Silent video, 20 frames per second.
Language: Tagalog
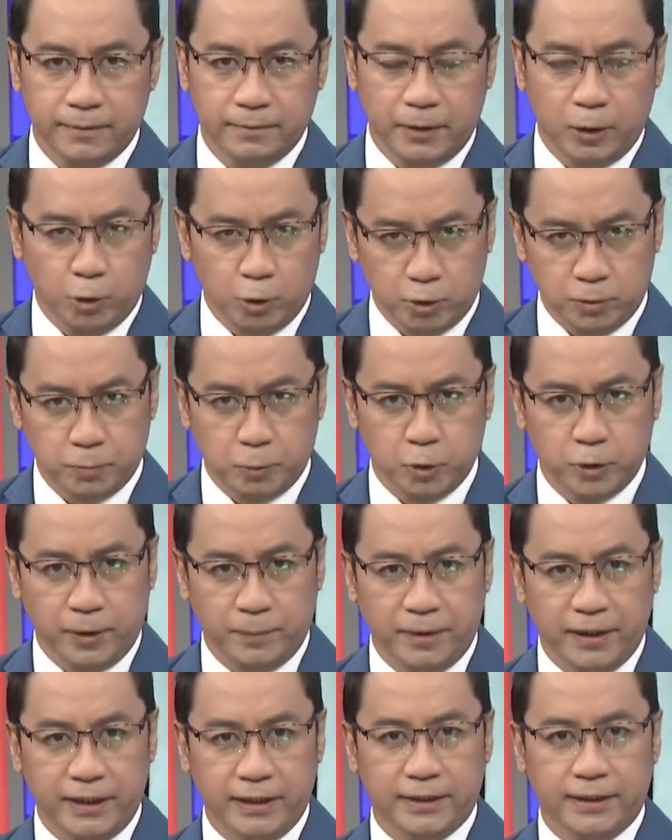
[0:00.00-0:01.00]
Malungkot po
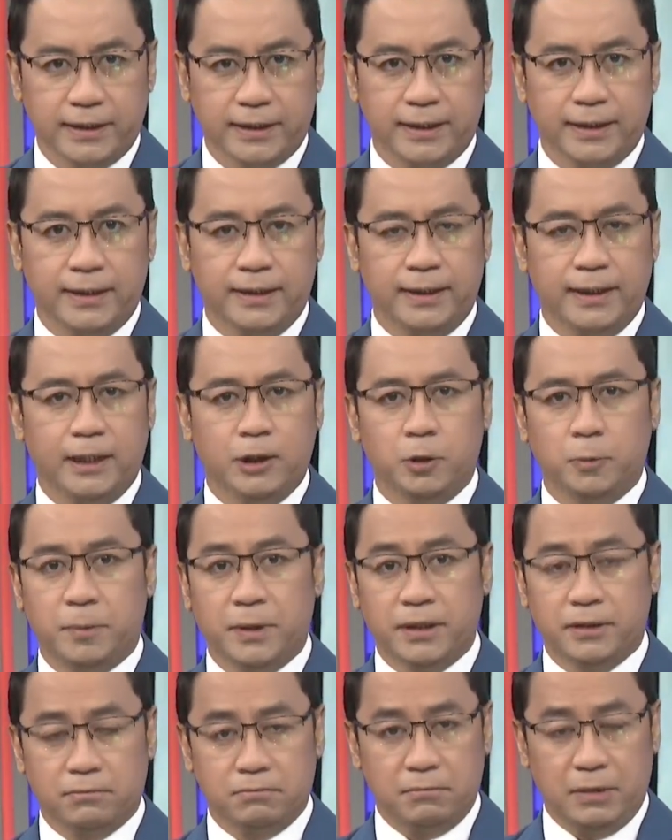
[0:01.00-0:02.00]
na balita, lalo
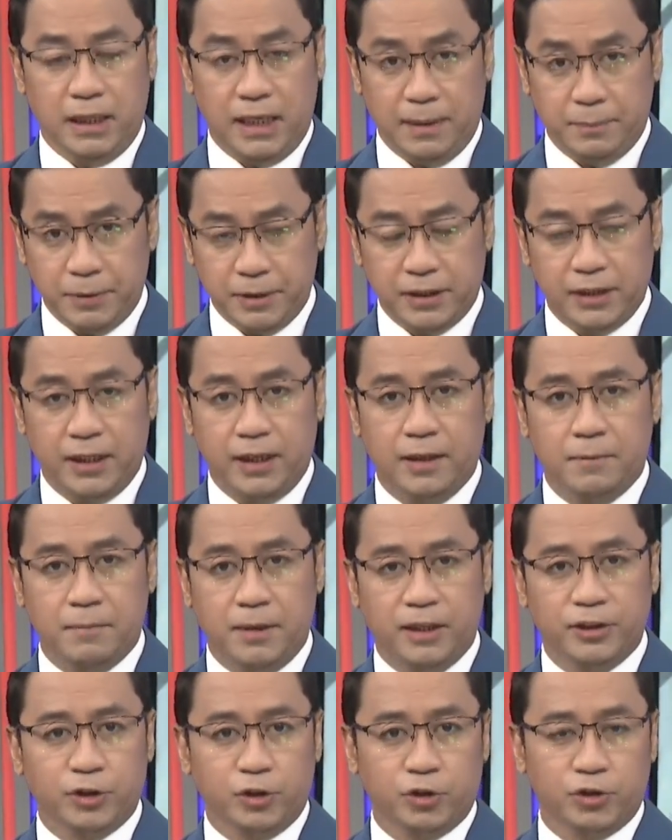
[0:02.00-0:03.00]
pat malapit na ang
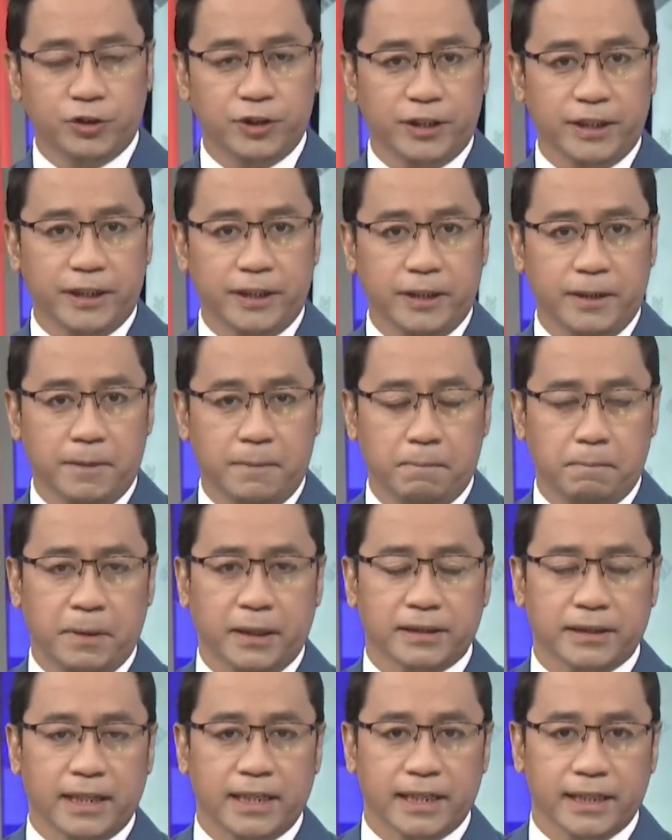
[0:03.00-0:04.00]
Mother's Day,
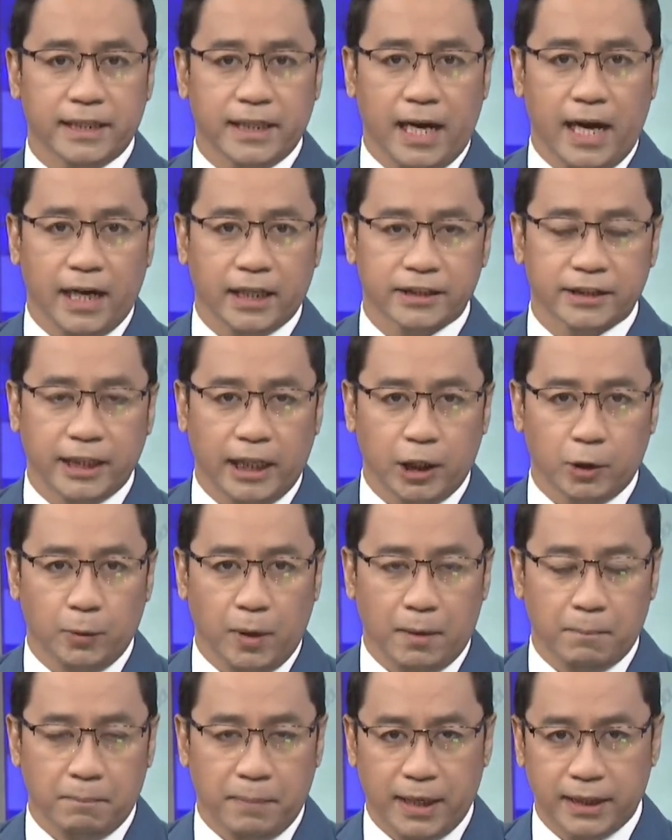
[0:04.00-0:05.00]
patay ang
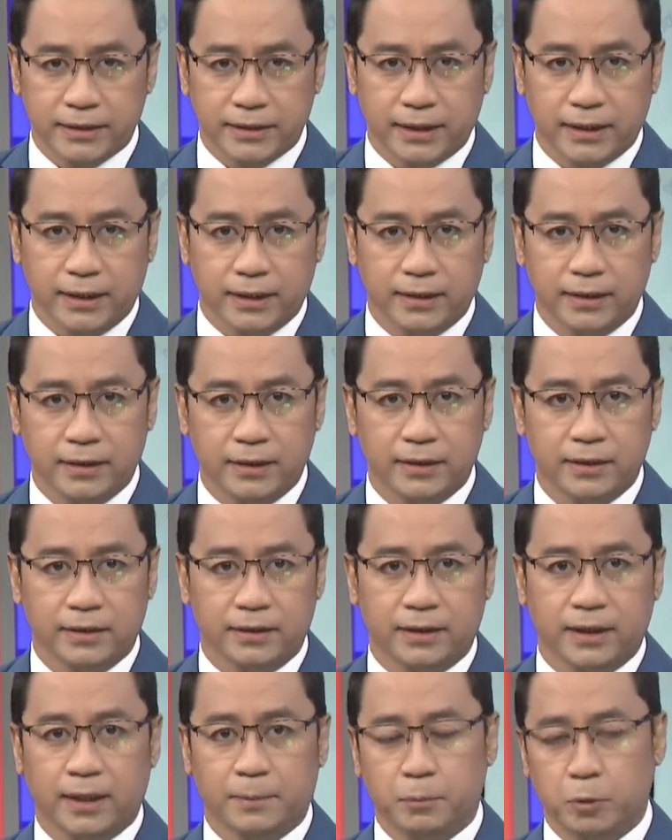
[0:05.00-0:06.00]
dalawang bata
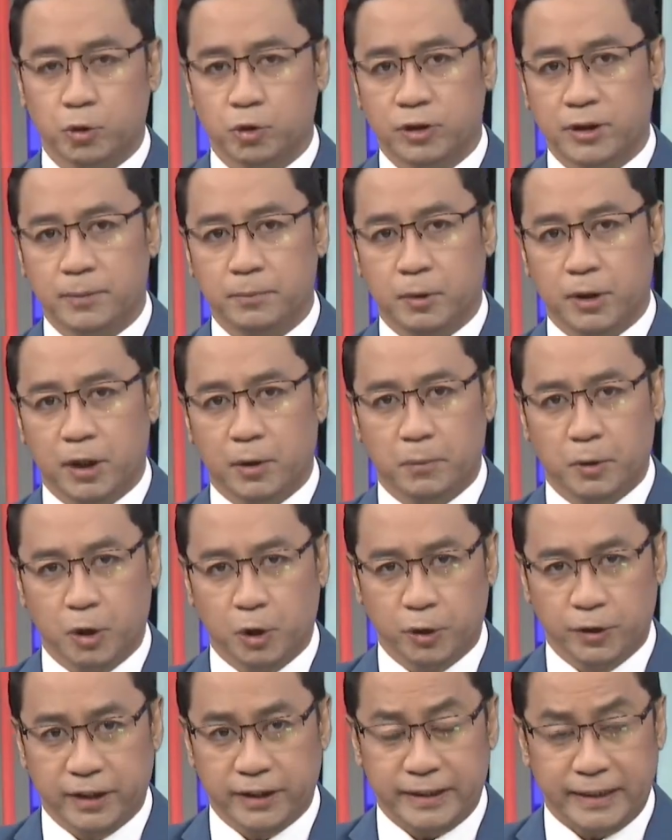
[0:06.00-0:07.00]
na posible
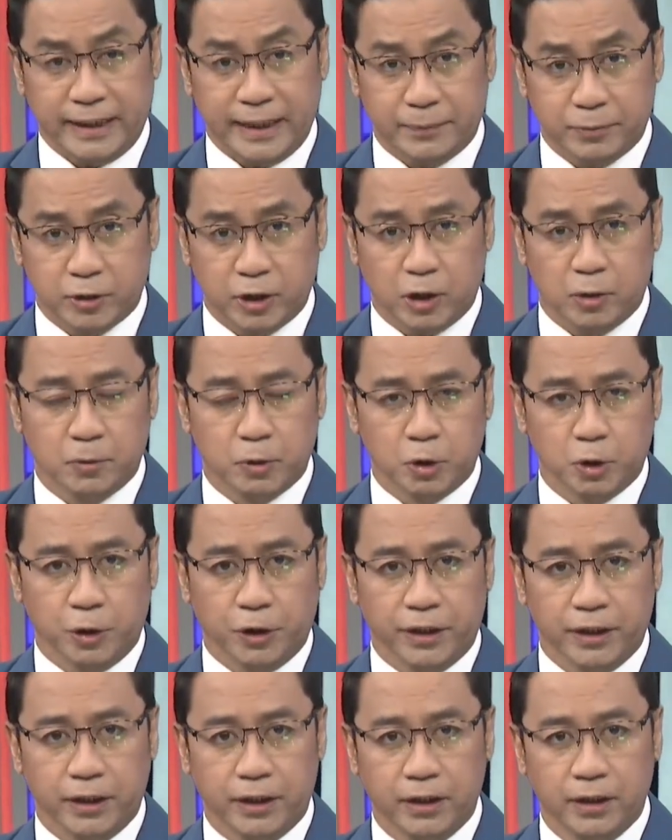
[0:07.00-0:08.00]
umunong na trap sa
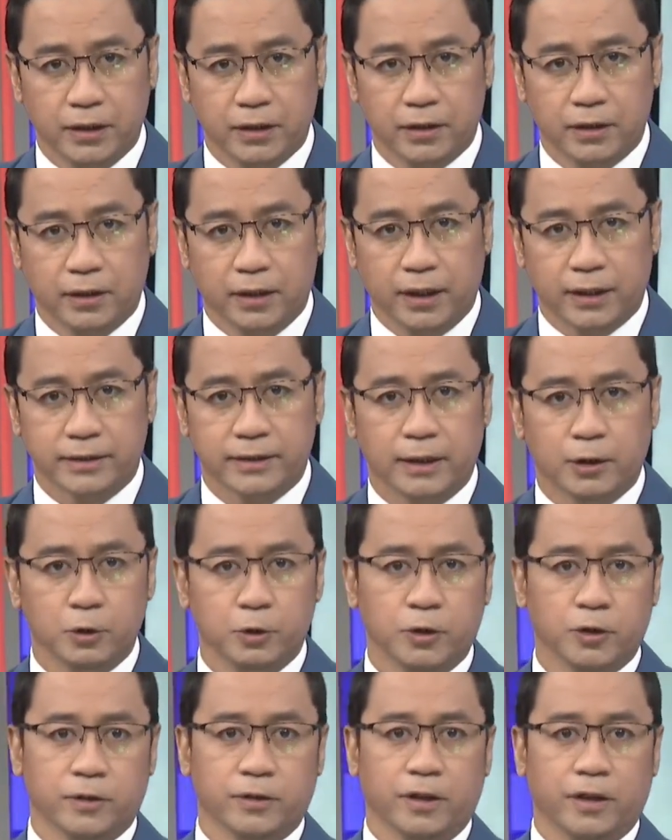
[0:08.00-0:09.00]
Kumunoy at
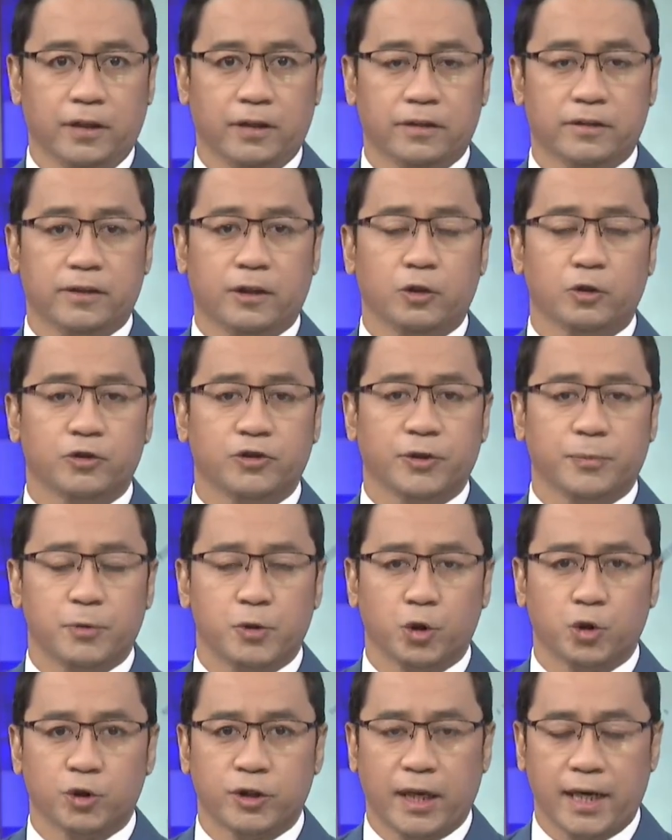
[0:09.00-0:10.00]
nalunod sa
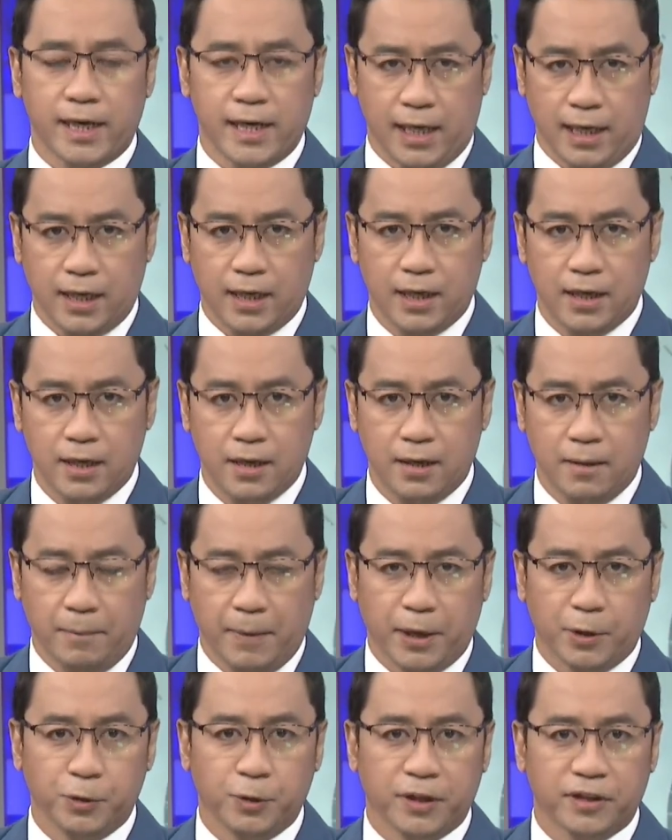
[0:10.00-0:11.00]
Concepcion Tarlac.
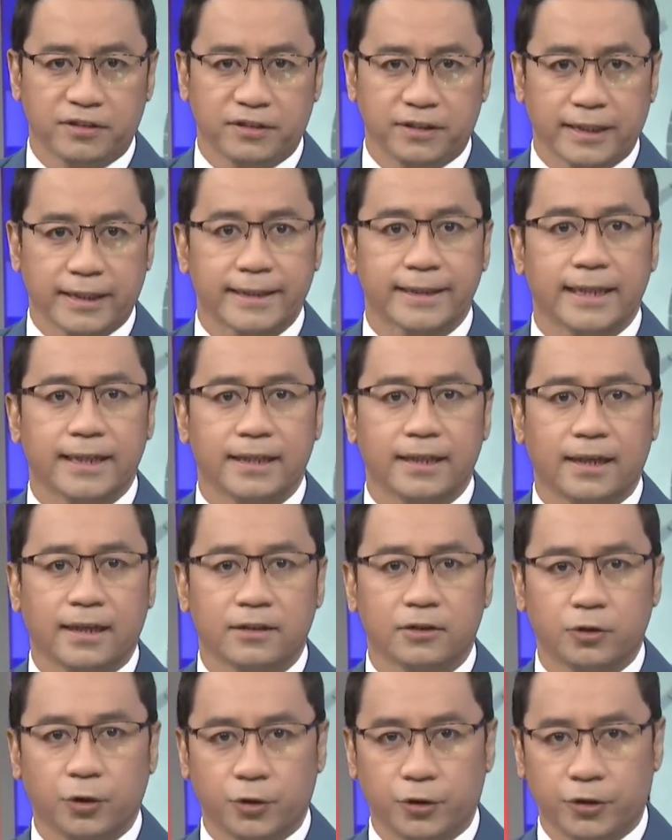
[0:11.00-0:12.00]
May ulat si Katleya
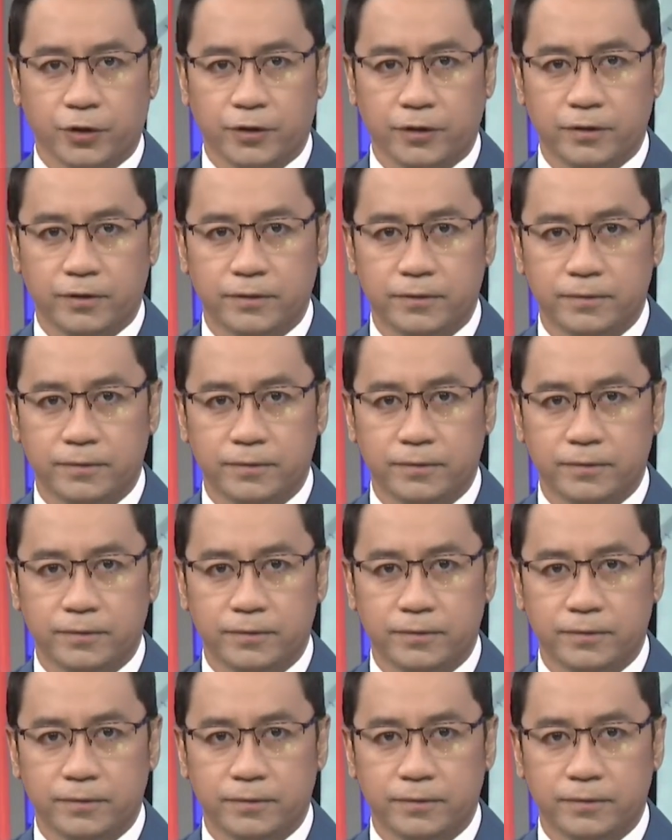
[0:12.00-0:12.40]
Antonio.